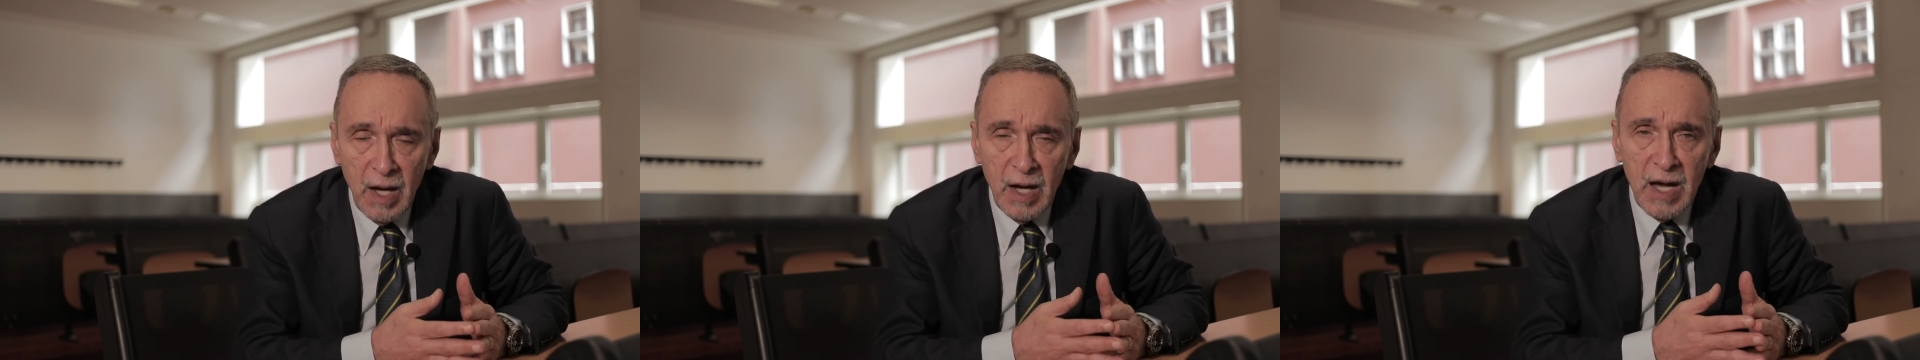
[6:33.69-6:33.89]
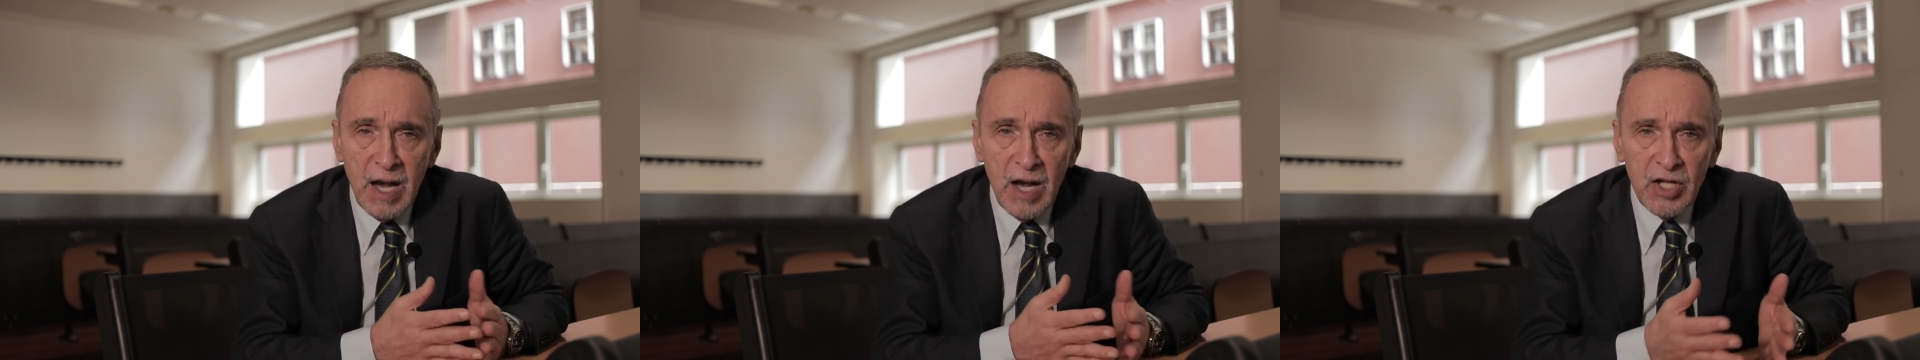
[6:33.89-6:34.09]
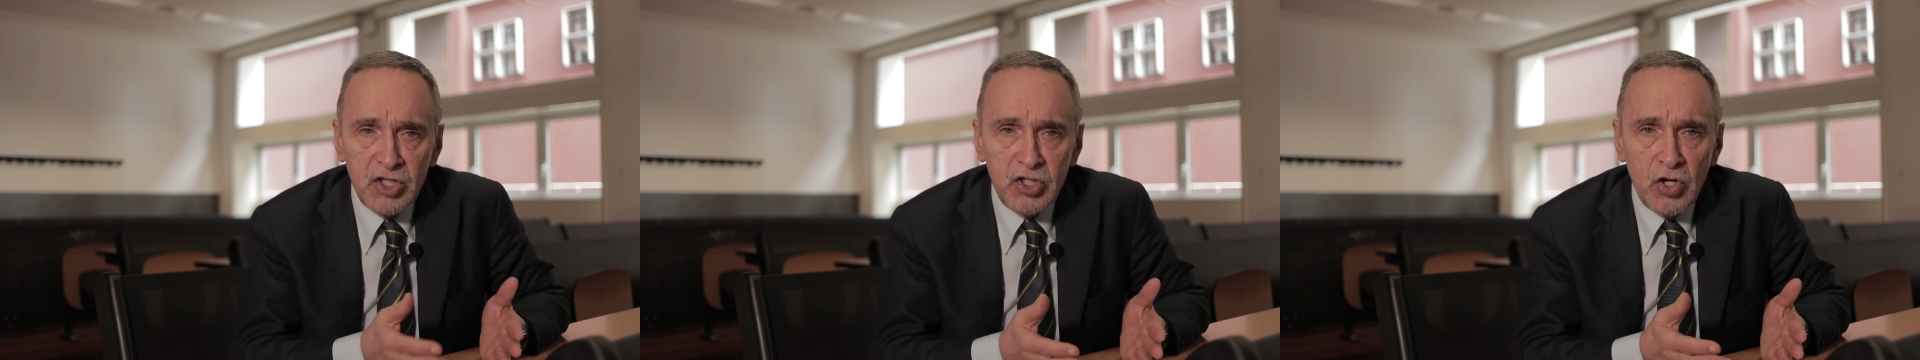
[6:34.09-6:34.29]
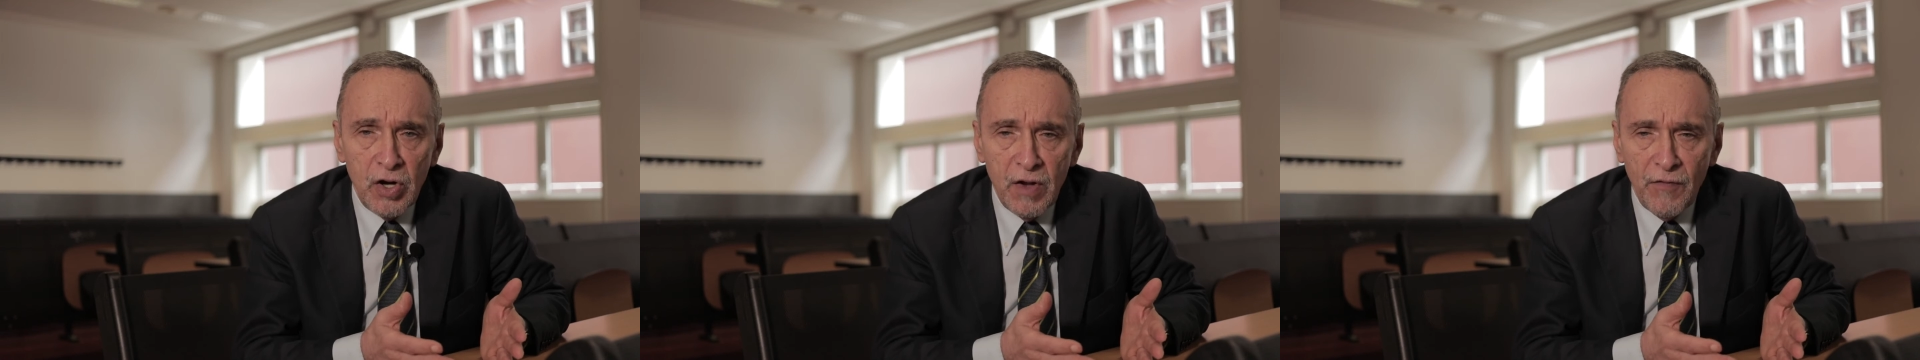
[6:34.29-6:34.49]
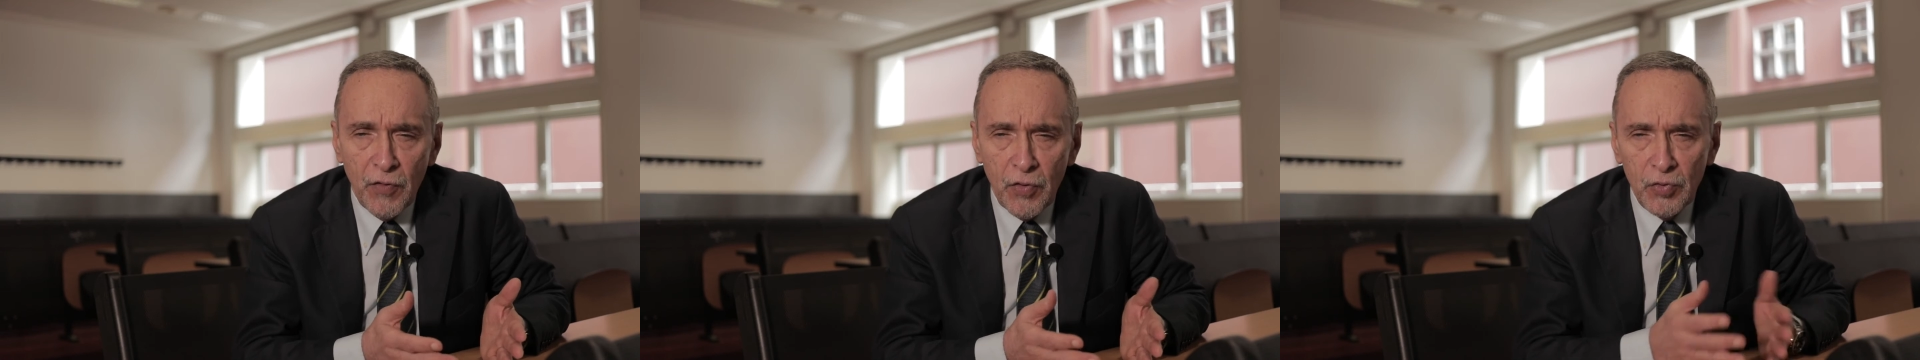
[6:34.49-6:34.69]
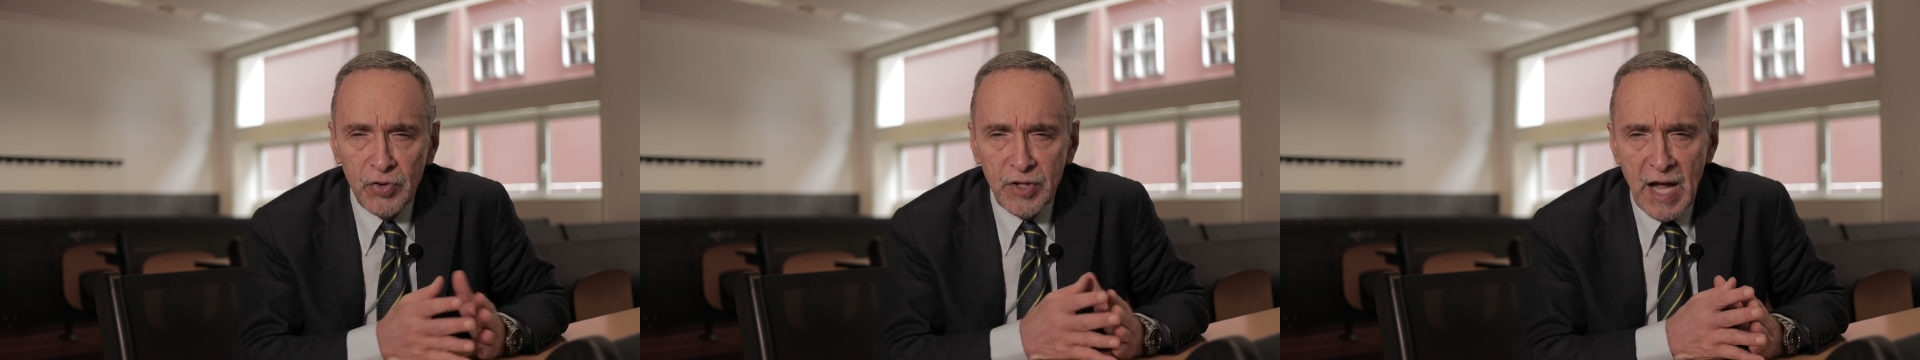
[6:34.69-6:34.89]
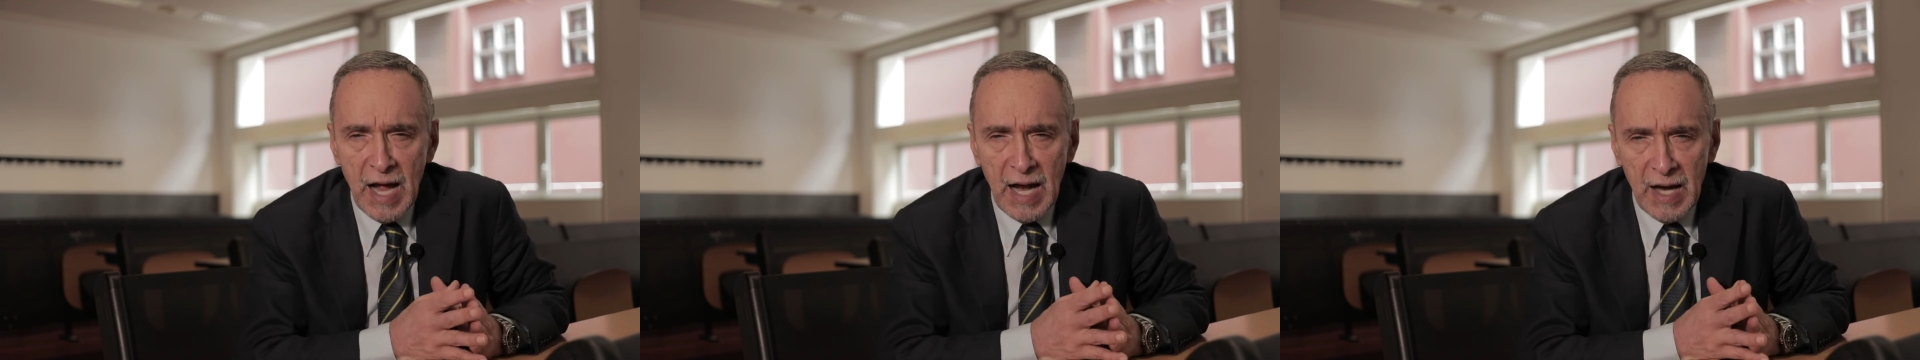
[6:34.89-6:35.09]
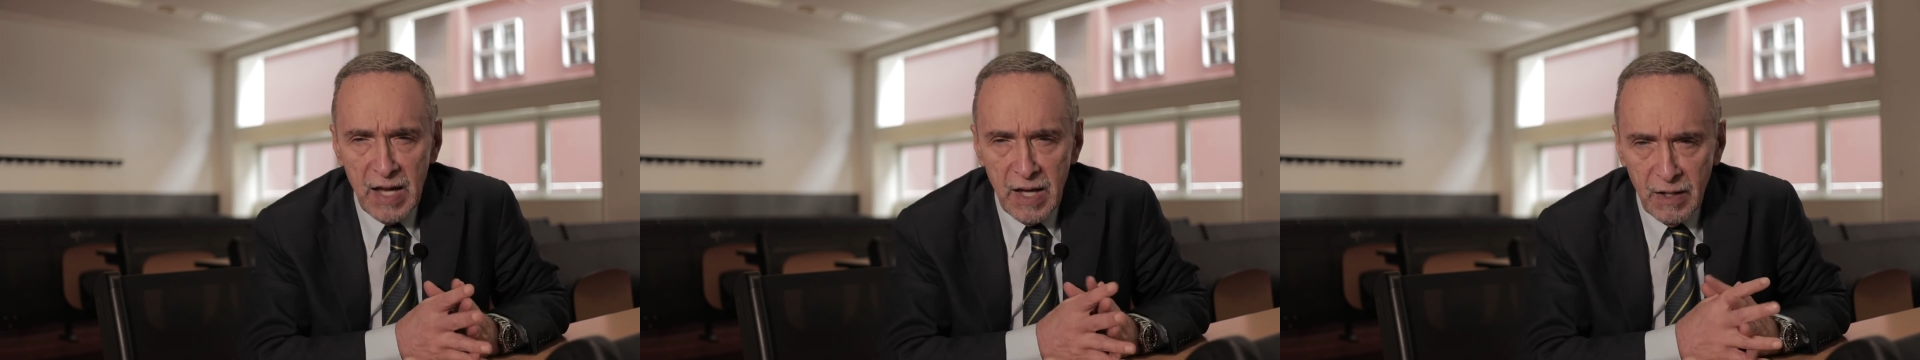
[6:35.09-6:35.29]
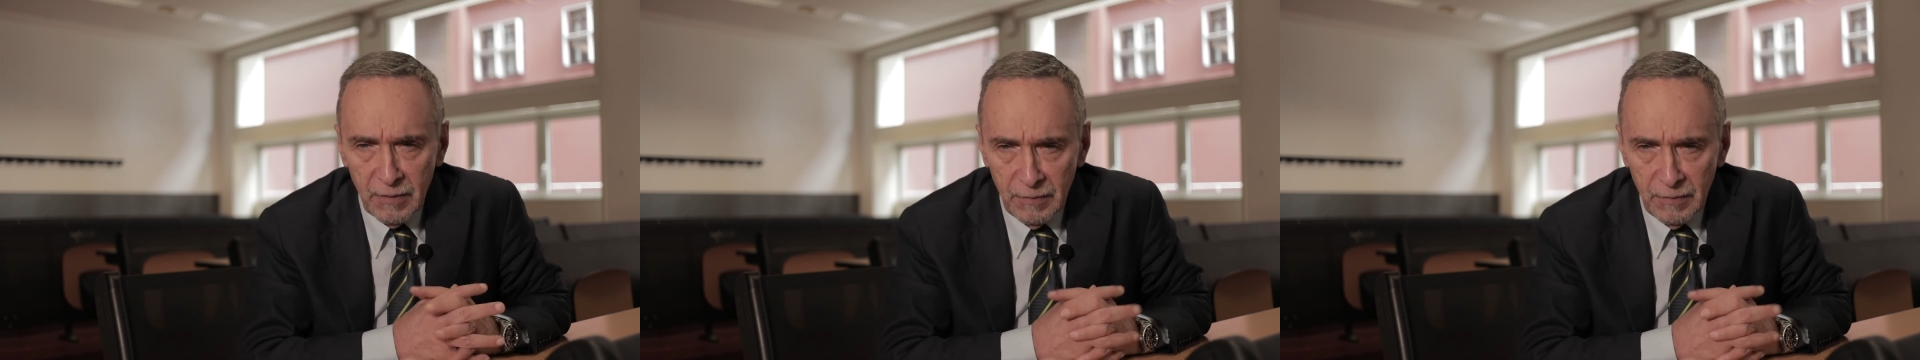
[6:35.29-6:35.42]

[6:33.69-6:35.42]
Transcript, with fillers: Le lezioni frontali